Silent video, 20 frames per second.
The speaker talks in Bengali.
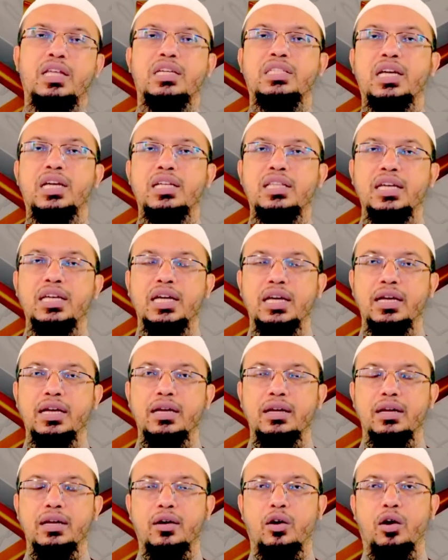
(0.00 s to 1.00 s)
তার সাথে
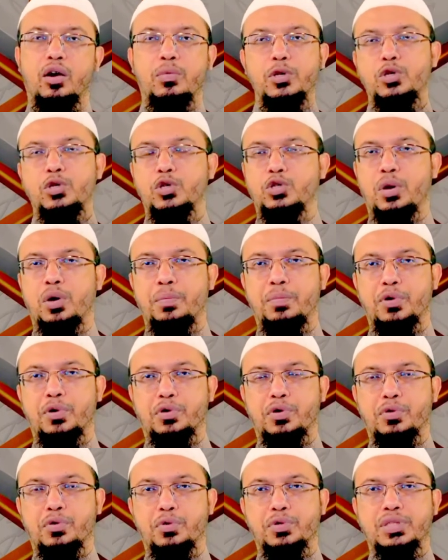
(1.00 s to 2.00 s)
অবৈধ
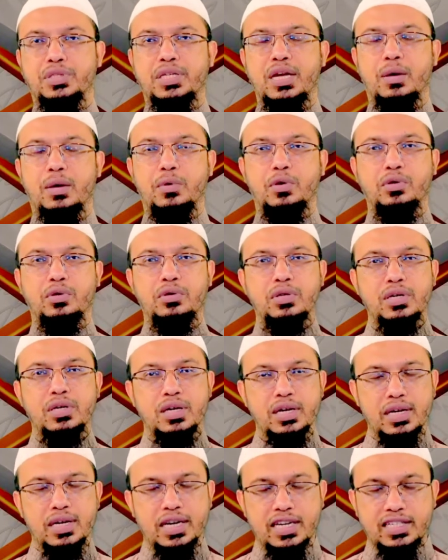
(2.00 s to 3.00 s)
সম্পর্ক করছে এবং
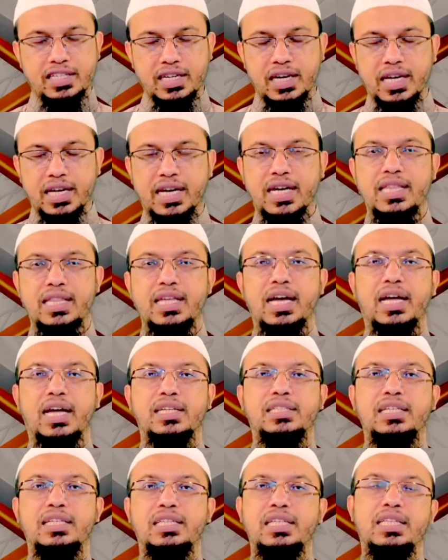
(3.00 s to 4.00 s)
নিচে লিখে দেওয়া
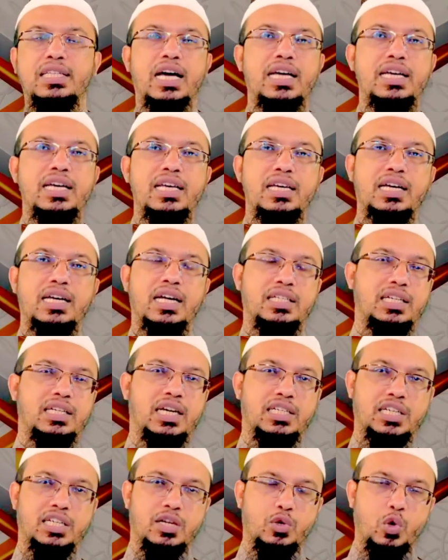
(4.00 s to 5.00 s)
আছে দ্বিধাহীন
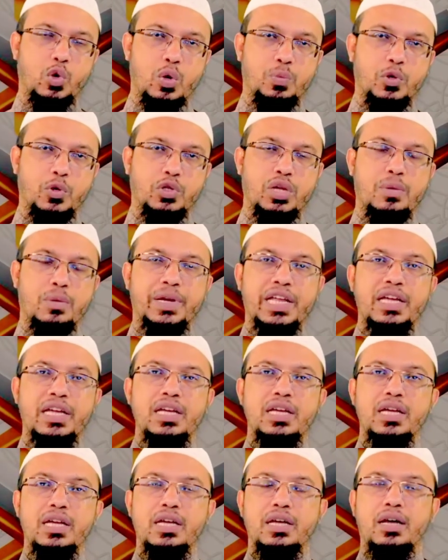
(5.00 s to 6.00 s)
কাছে আসার গল্প তার মানে
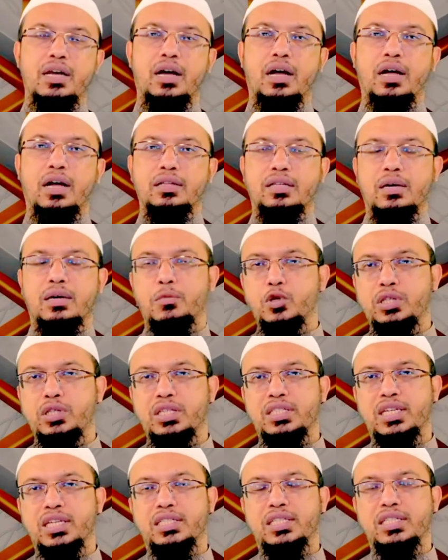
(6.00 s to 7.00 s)
তারা
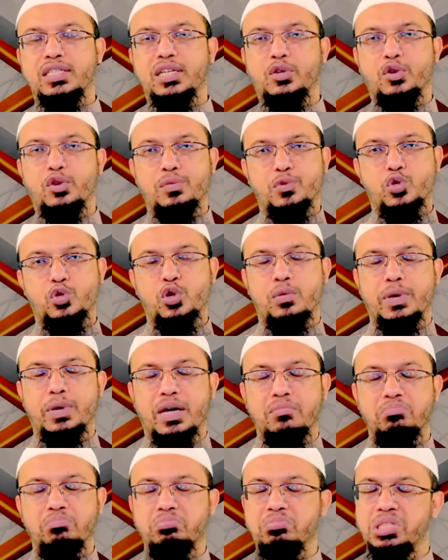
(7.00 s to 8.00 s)
বলতে চাচ্ছে যে কোনো
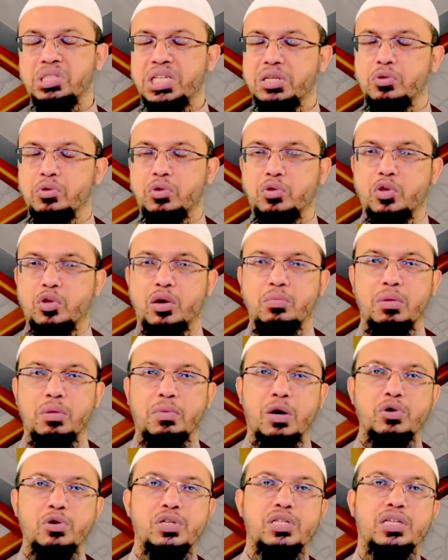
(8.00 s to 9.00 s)
মুসলমান যে কোনো
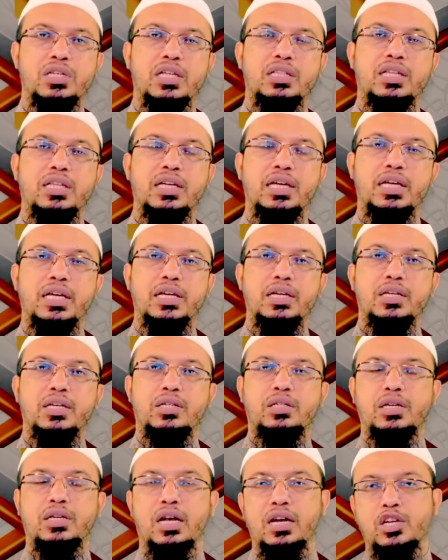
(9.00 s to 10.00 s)
ধর্মের মানুষের সাথে
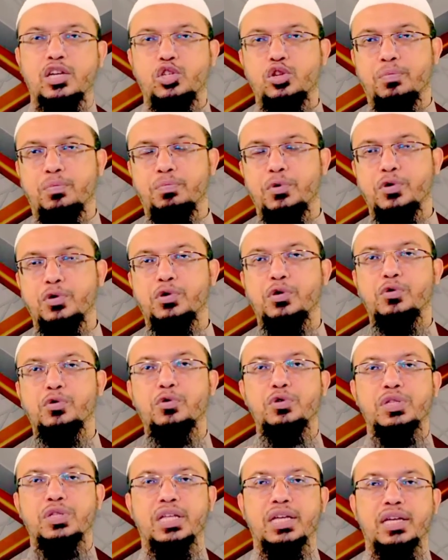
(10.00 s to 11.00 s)
শারীরিক সম্পর্ক
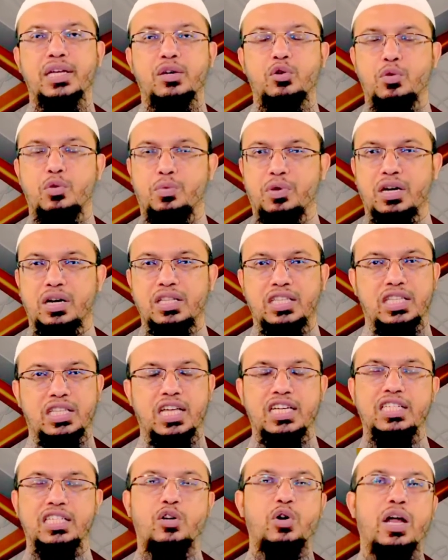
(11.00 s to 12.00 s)
করতে কোনো প্রকার
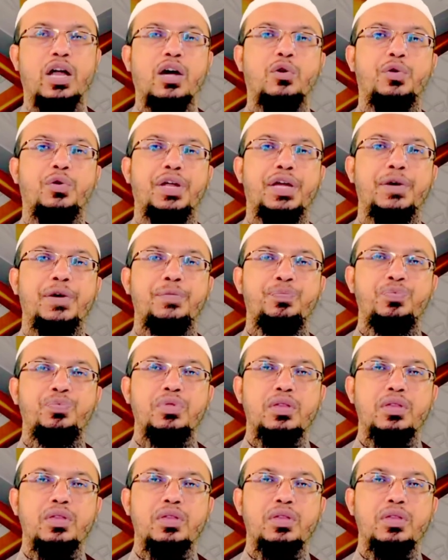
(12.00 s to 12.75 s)
দ্বিধা যেন না করে